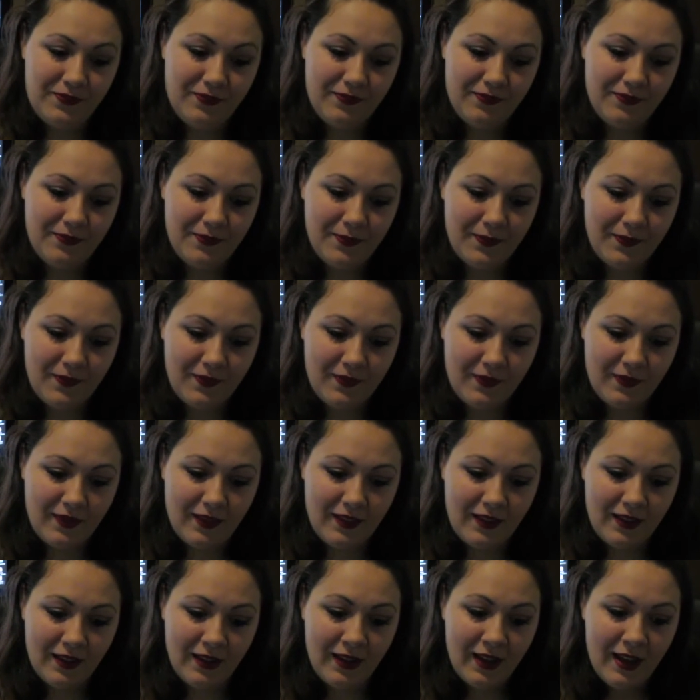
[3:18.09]

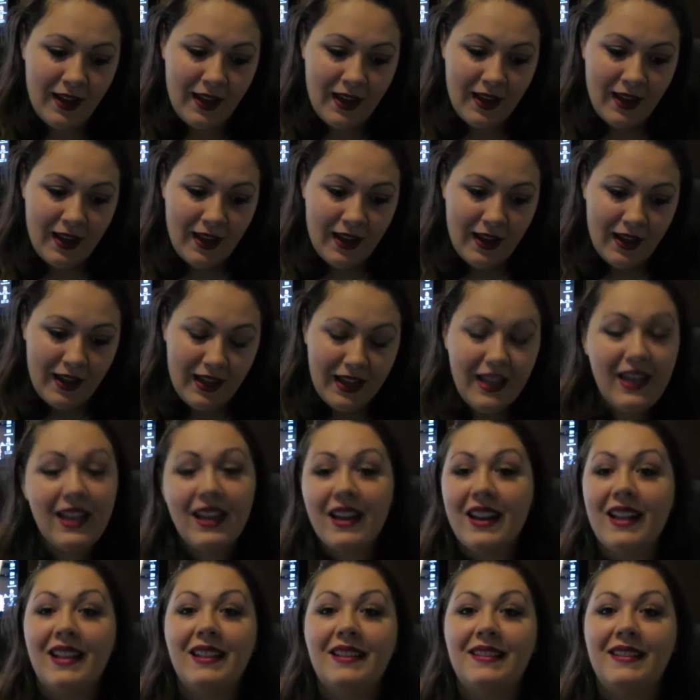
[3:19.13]
Mm,
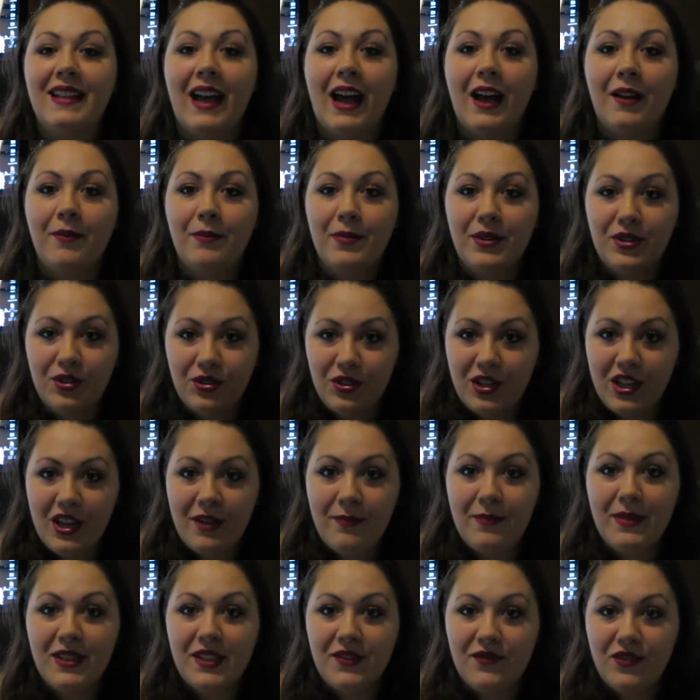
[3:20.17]
in realtà
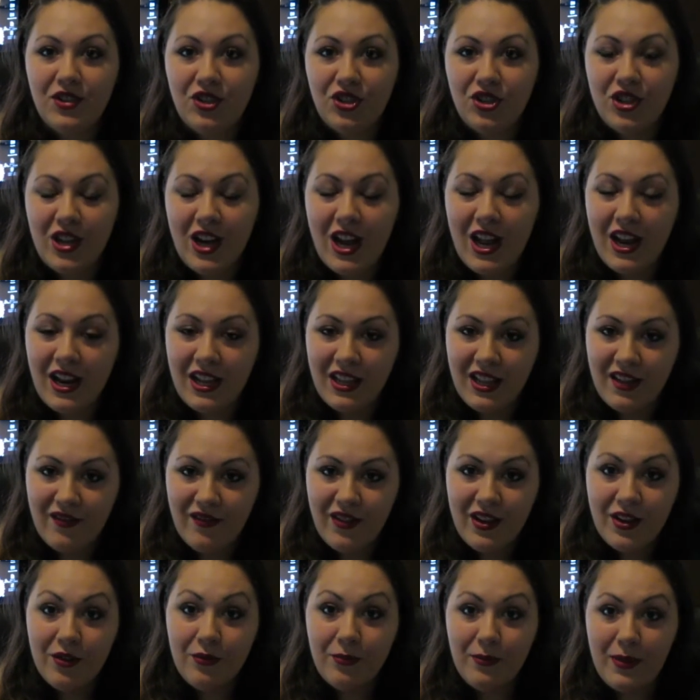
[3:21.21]
bisognerebbe sviscerare
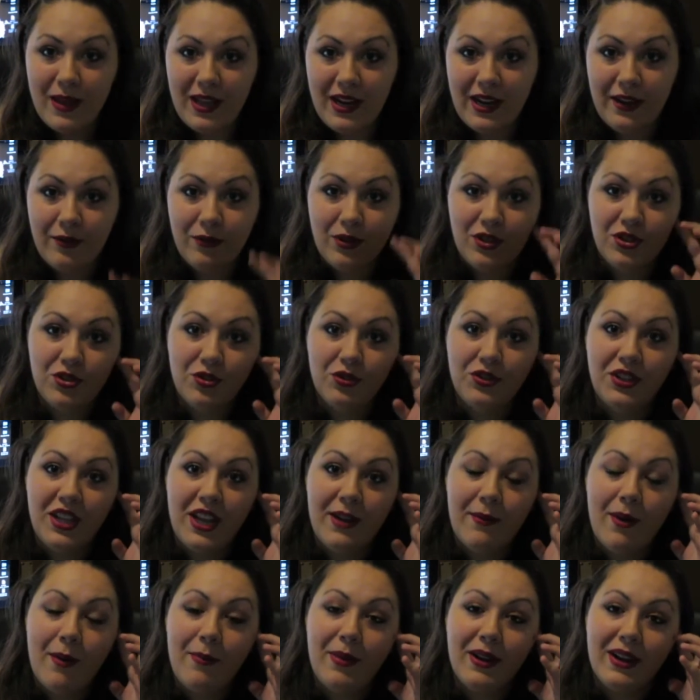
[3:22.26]
davvero bene questo
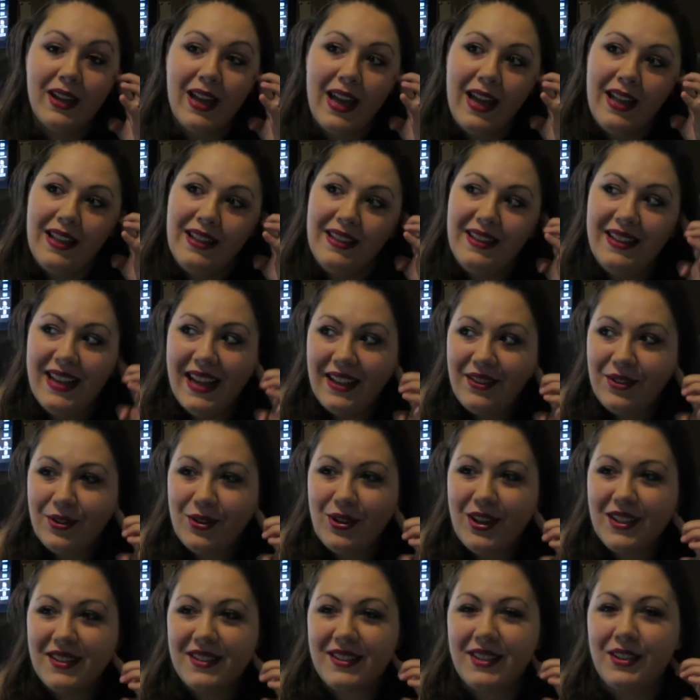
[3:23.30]
tema perché
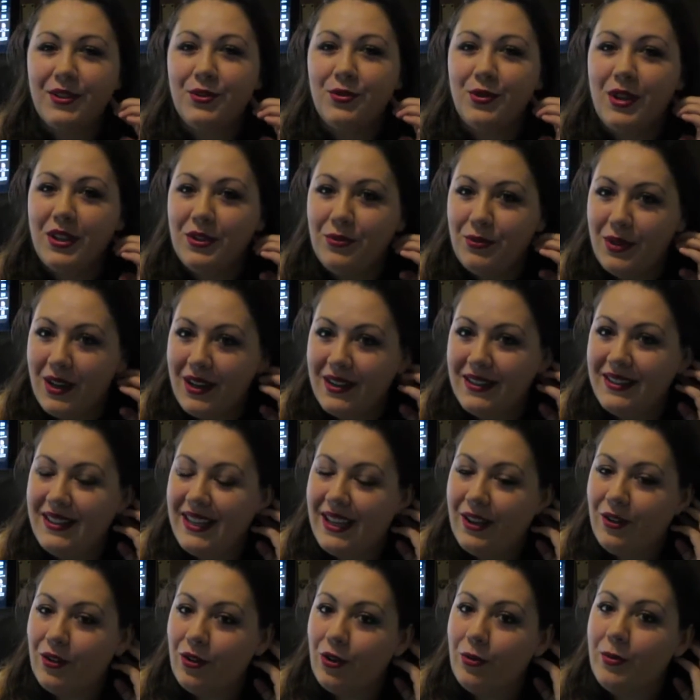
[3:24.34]
dietro la scrittura di un
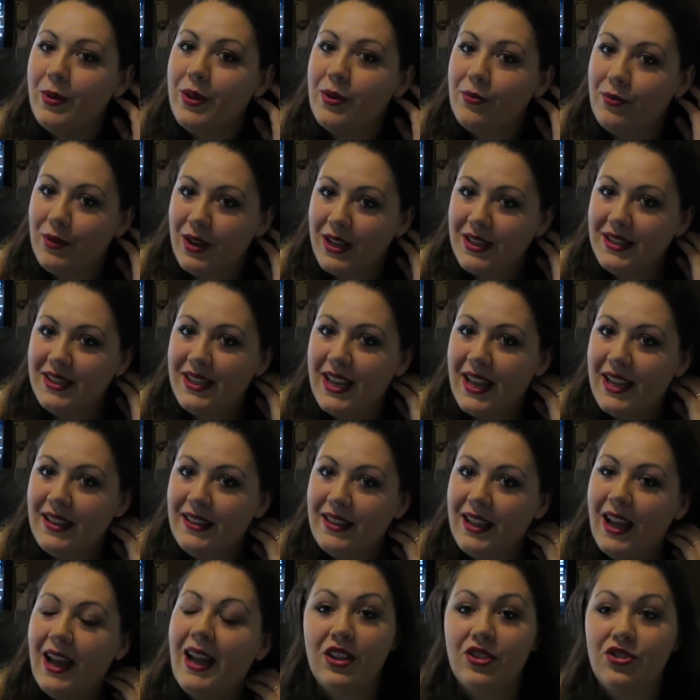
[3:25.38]
articolo per
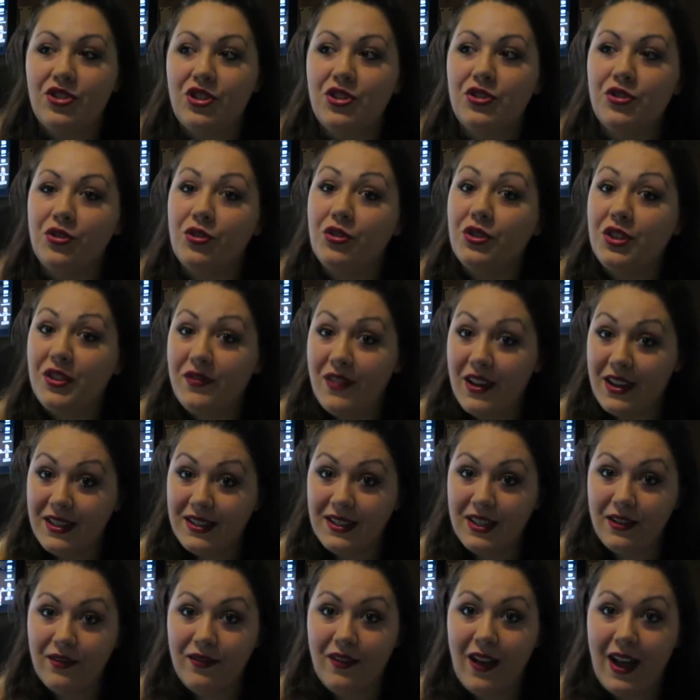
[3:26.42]
un'azienda ci sono
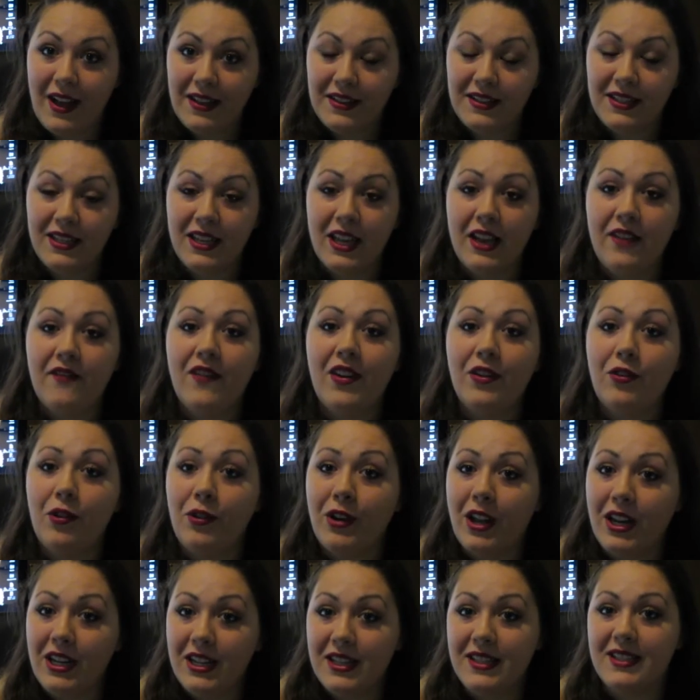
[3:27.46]
diverse fasi e vanno
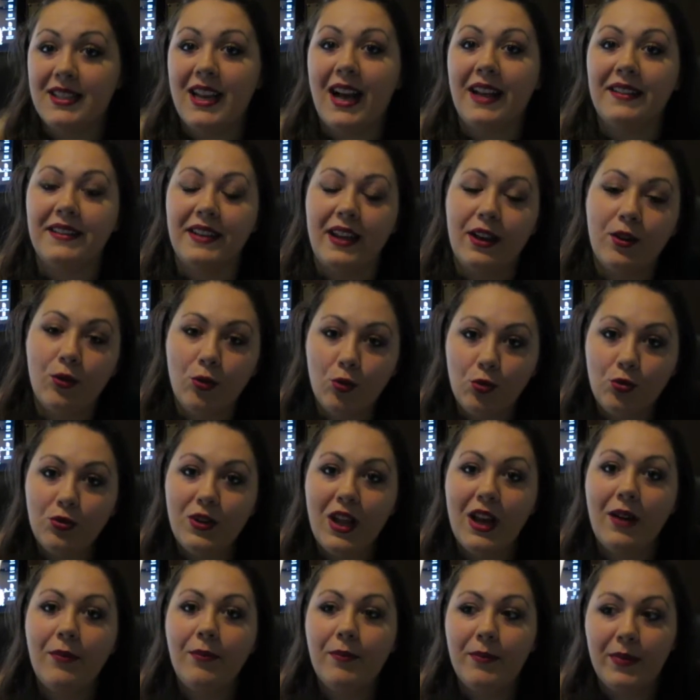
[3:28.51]
analizzate
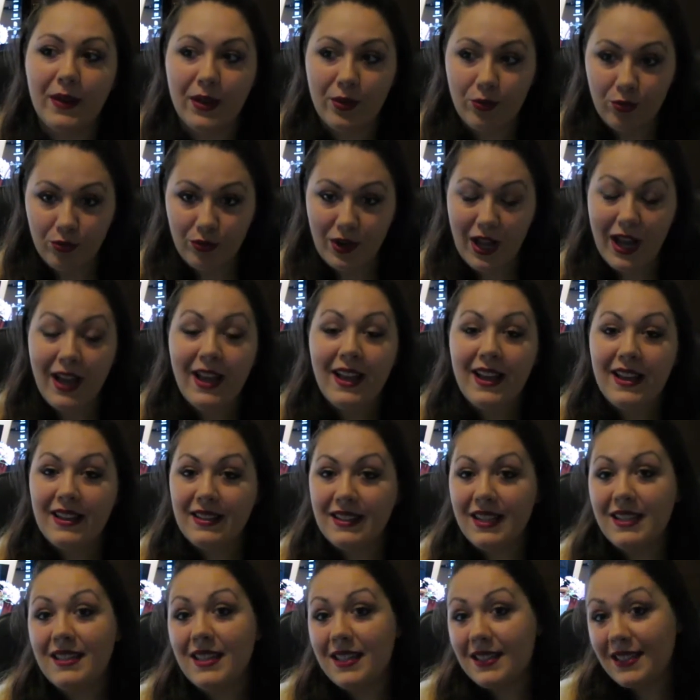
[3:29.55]
una per una
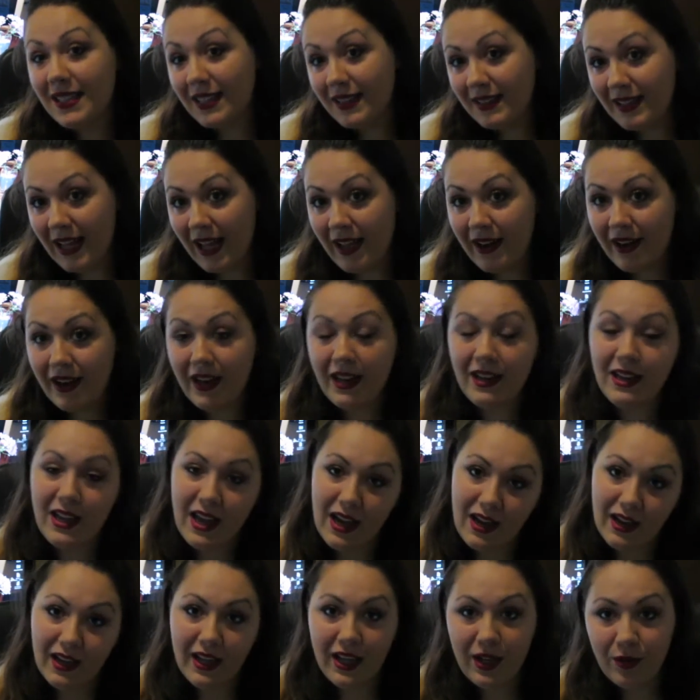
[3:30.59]
senza saltarne
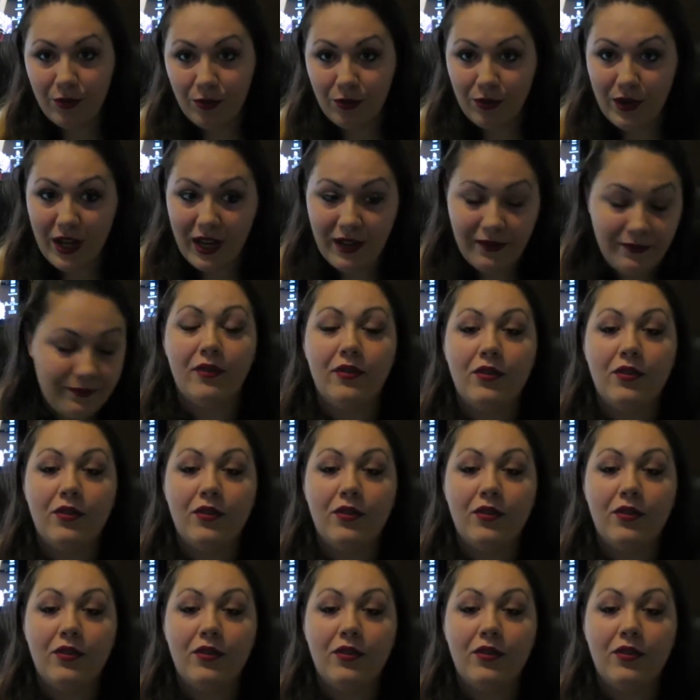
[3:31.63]
neanche una.